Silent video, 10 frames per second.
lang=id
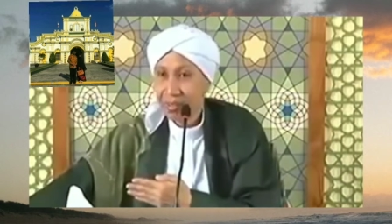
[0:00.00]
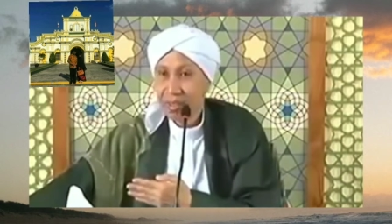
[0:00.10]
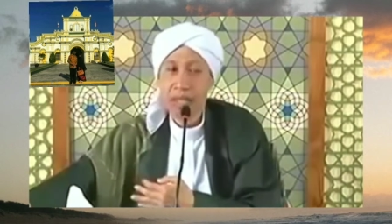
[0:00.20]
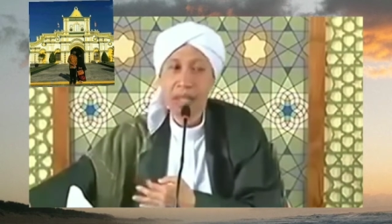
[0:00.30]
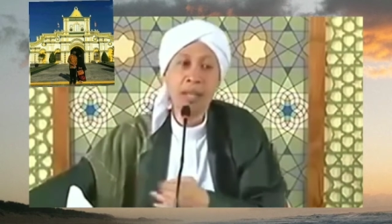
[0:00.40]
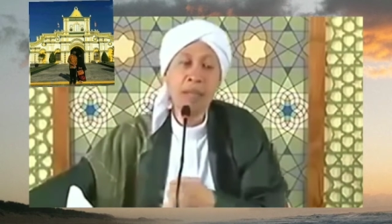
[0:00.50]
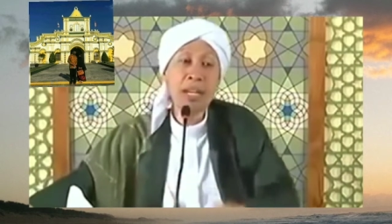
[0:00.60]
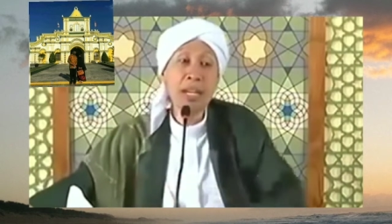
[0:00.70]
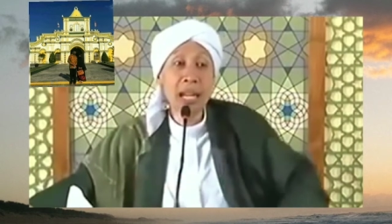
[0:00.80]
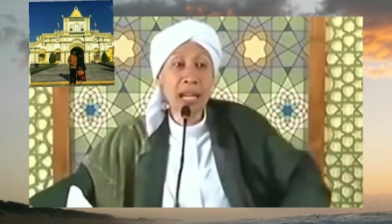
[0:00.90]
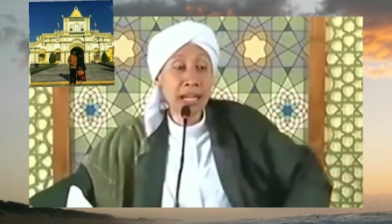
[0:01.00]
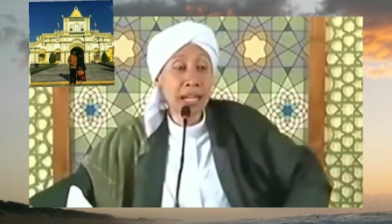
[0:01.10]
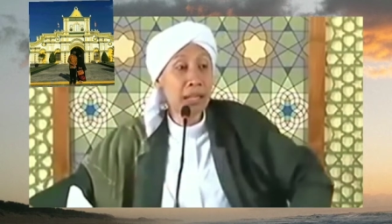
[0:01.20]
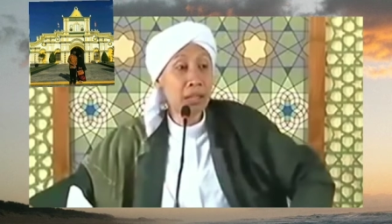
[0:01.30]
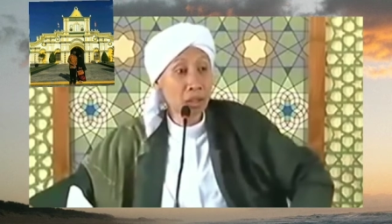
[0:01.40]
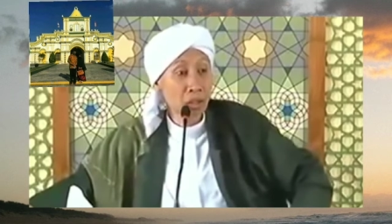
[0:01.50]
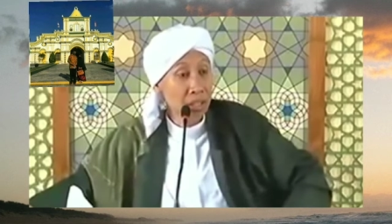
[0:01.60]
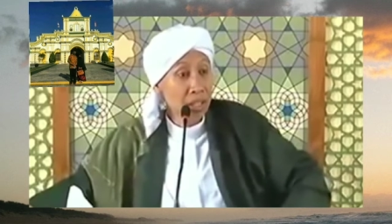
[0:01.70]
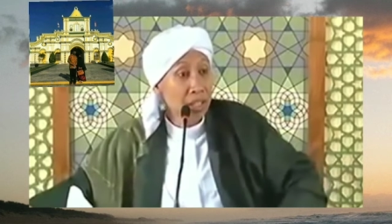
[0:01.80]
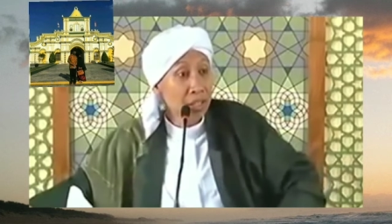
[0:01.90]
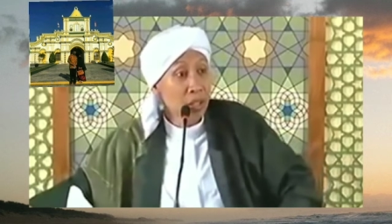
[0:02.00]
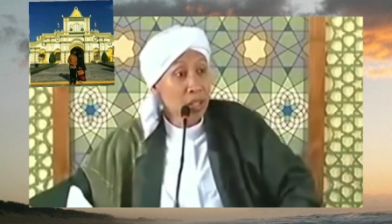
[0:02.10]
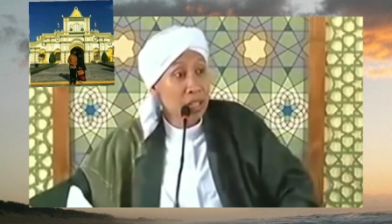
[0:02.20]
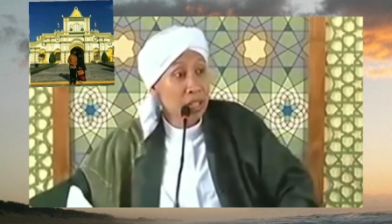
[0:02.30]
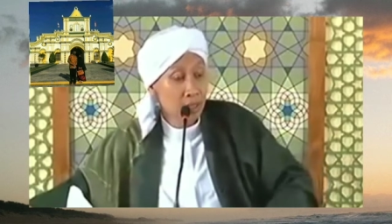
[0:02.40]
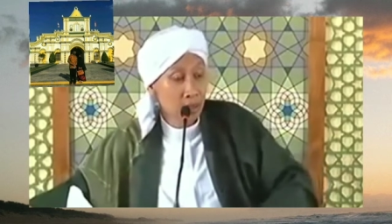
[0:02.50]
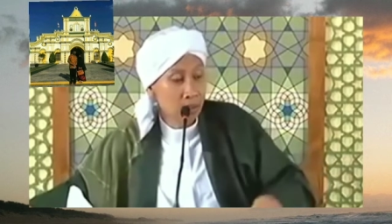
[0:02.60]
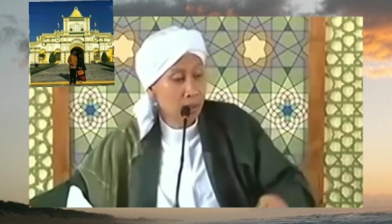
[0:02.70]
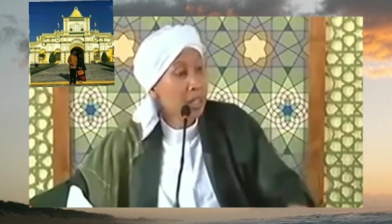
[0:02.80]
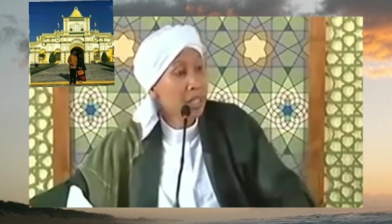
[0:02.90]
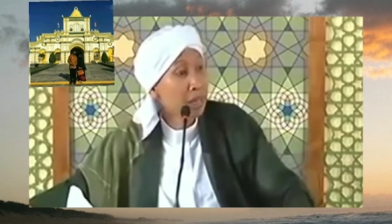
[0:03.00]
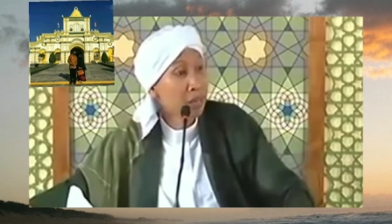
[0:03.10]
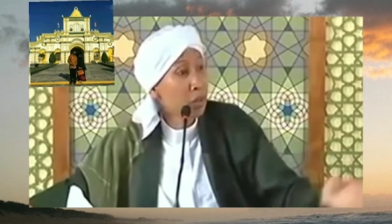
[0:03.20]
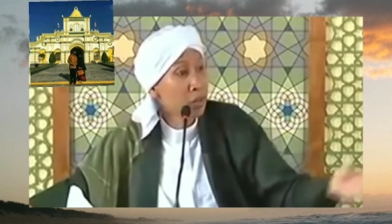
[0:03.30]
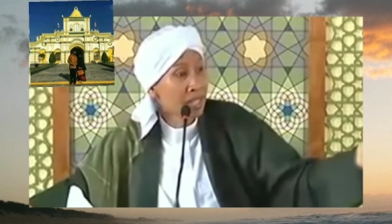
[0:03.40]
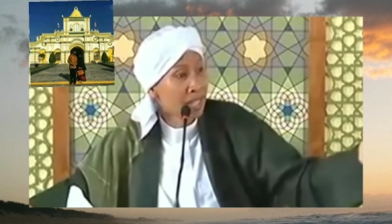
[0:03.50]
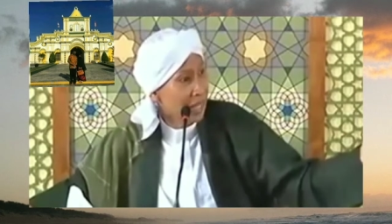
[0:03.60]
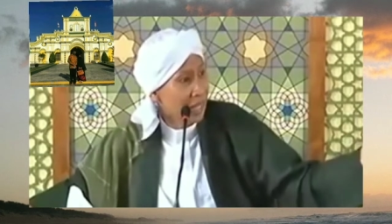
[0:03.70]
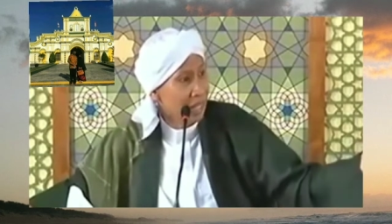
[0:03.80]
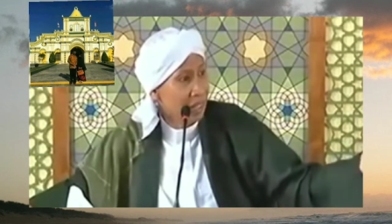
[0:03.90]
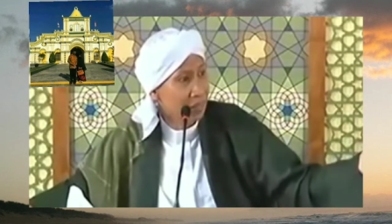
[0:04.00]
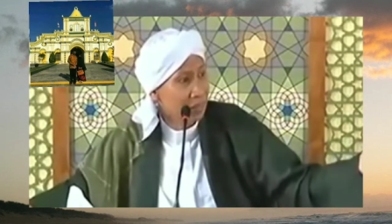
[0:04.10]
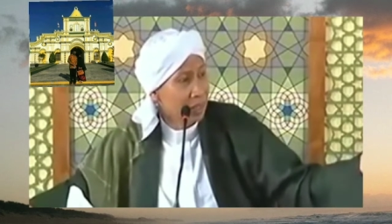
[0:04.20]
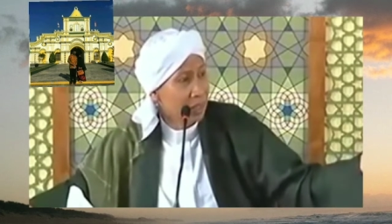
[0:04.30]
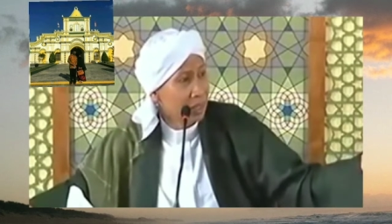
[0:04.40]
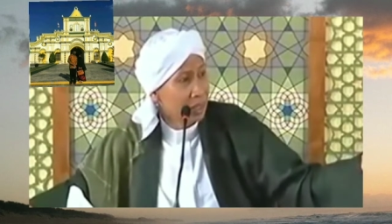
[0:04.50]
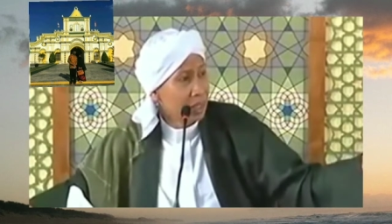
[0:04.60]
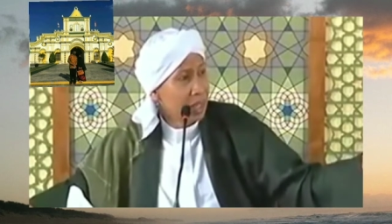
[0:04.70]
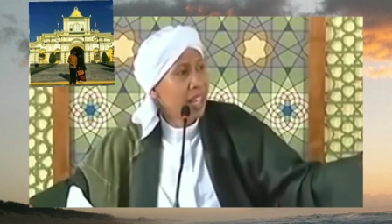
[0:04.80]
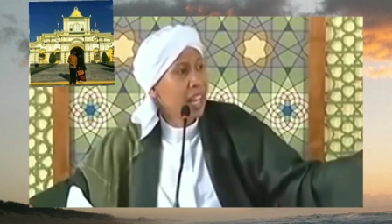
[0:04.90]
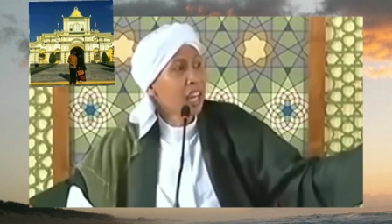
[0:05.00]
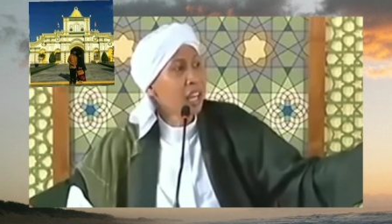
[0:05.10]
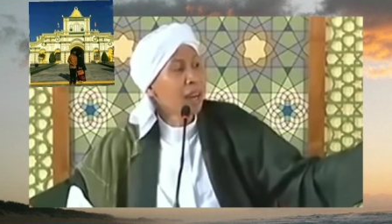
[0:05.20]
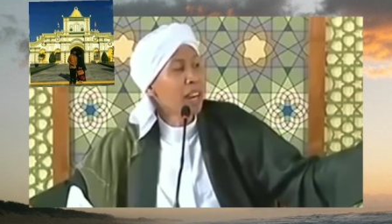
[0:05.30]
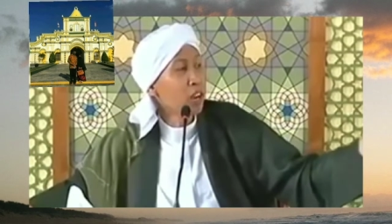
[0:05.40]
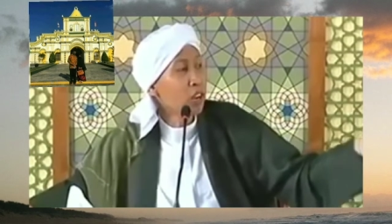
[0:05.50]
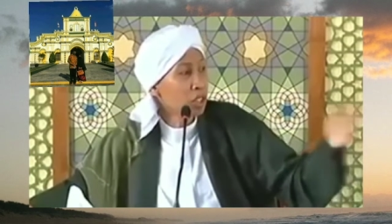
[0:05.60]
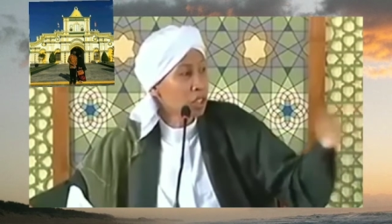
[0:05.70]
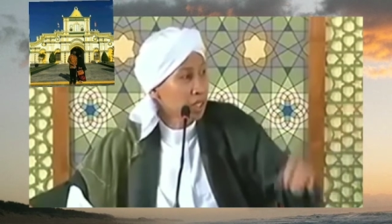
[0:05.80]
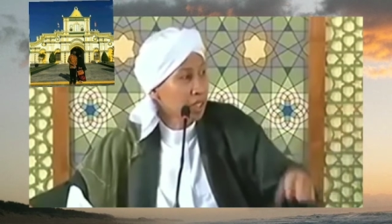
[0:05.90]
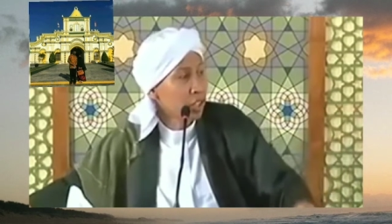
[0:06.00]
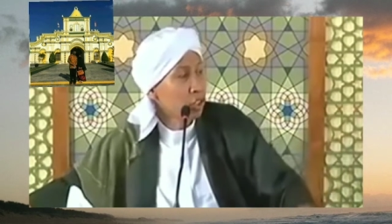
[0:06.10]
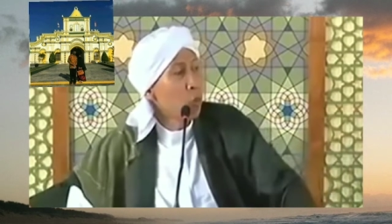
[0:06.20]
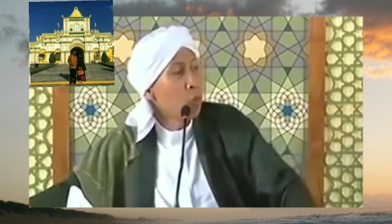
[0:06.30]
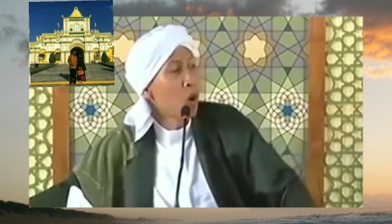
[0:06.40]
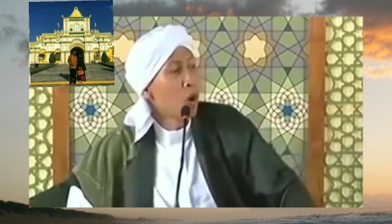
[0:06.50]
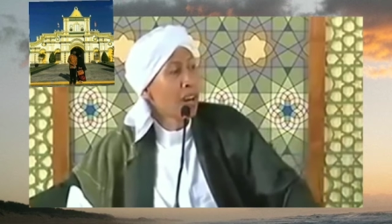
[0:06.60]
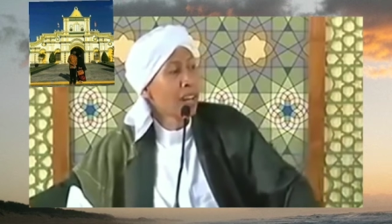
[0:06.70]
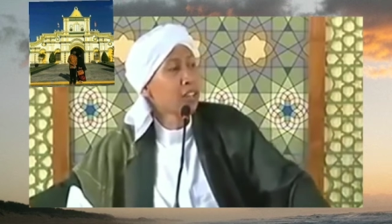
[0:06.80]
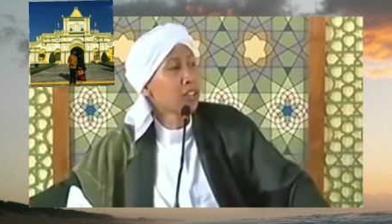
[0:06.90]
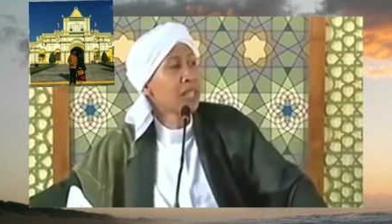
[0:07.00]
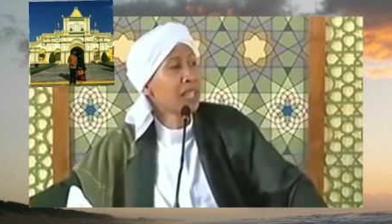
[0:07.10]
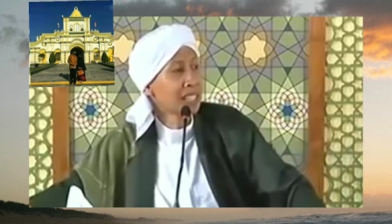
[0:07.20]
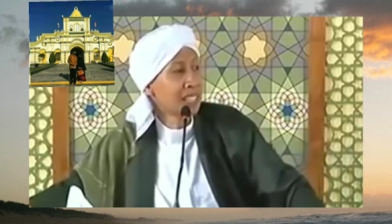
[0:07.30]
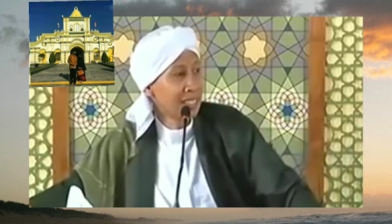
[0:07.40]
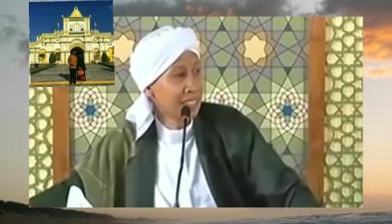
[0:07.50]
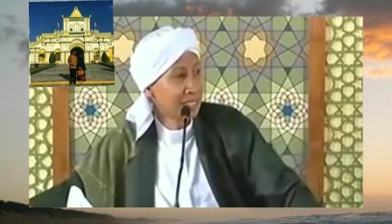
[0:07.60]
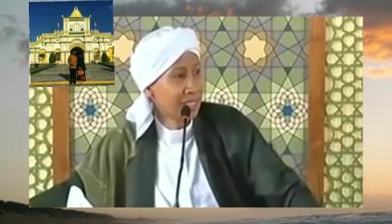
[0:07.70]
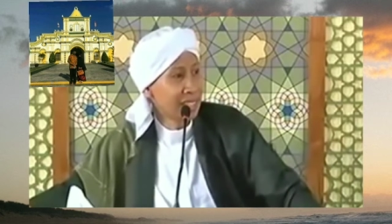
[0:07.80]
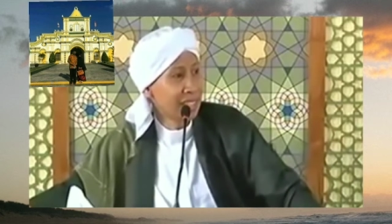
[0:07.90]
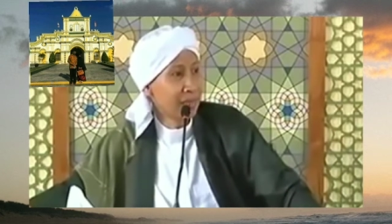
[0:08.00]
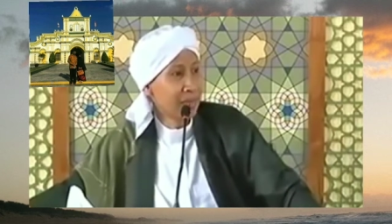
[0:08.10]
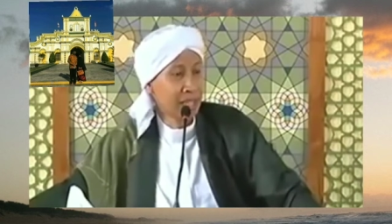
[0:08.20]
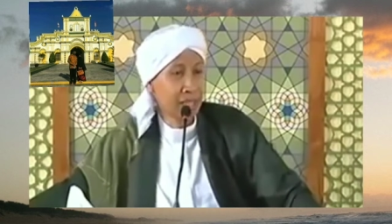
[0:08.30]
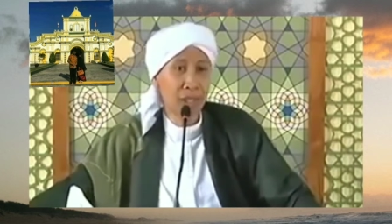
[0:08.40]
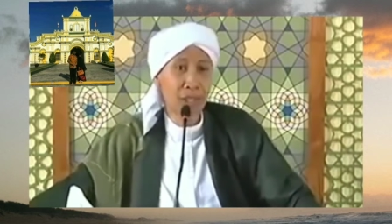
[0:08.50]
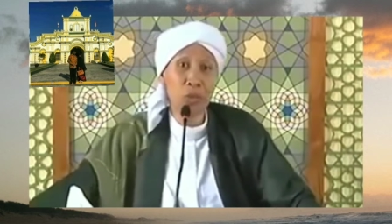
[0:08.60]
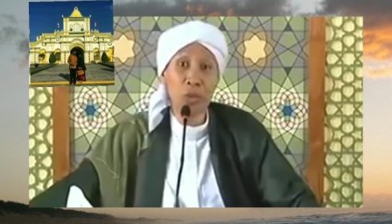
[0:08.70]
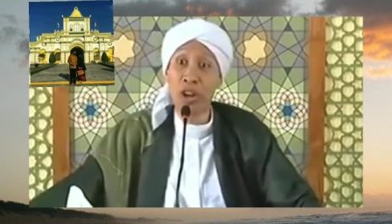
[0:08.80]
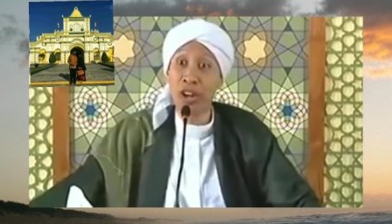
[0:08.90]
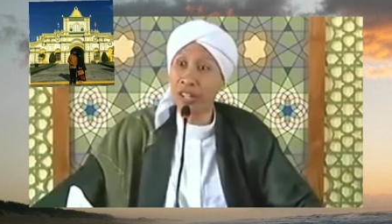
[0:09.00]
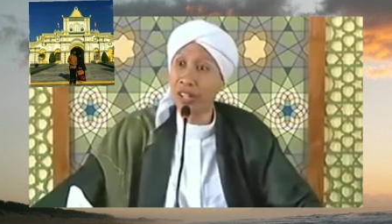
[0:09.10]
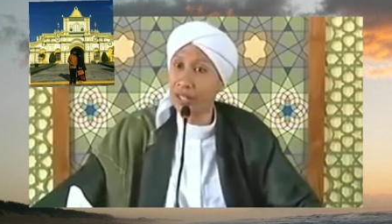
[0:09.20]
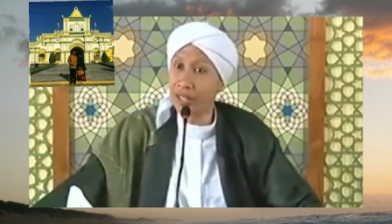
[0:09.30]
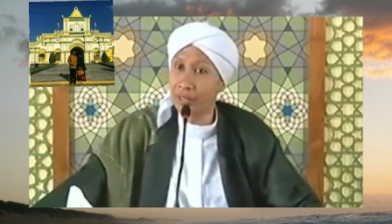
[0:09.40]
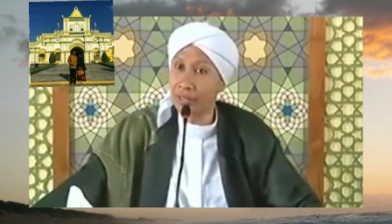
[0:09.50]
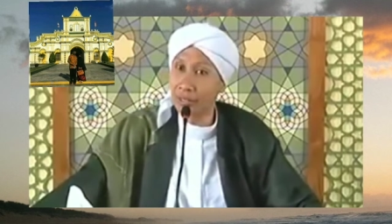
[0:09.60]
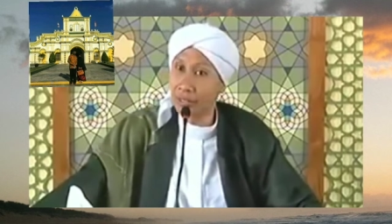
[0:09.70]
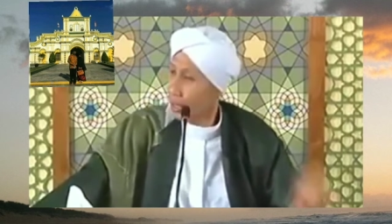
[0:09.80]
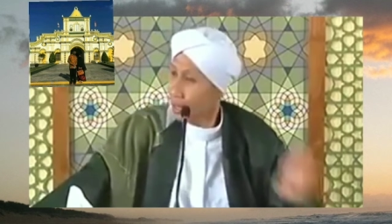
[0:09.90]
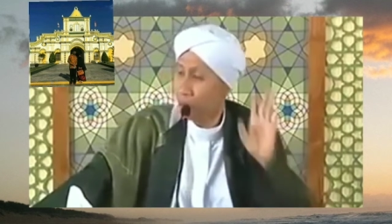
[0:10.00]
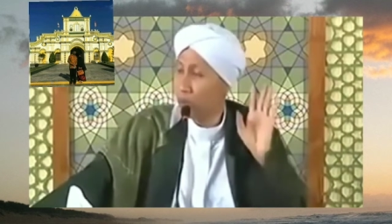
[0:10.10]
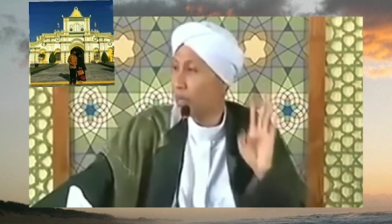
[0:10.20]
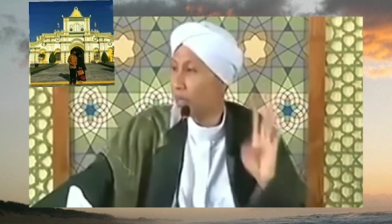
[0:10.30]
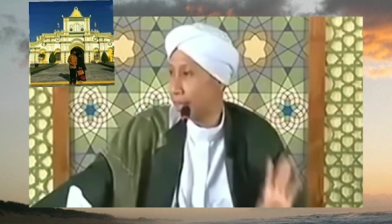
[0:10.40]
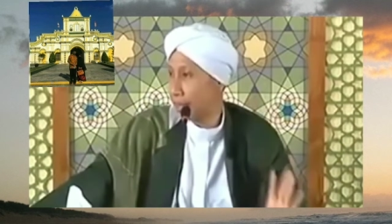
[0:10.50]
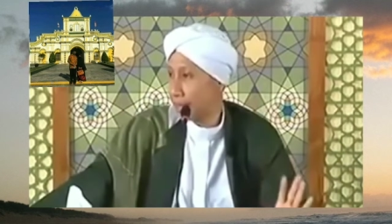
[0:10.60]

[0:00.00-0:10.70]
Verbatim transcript: Nah, ini berkenaan dengan rokok yang ditulis di situ, kita perlu bertanya kalau Tanyakan kepada dokter, itu bohongan atau beneran ancaman kayak begitu yang gede-gede gitu. Kita perlu bertanya.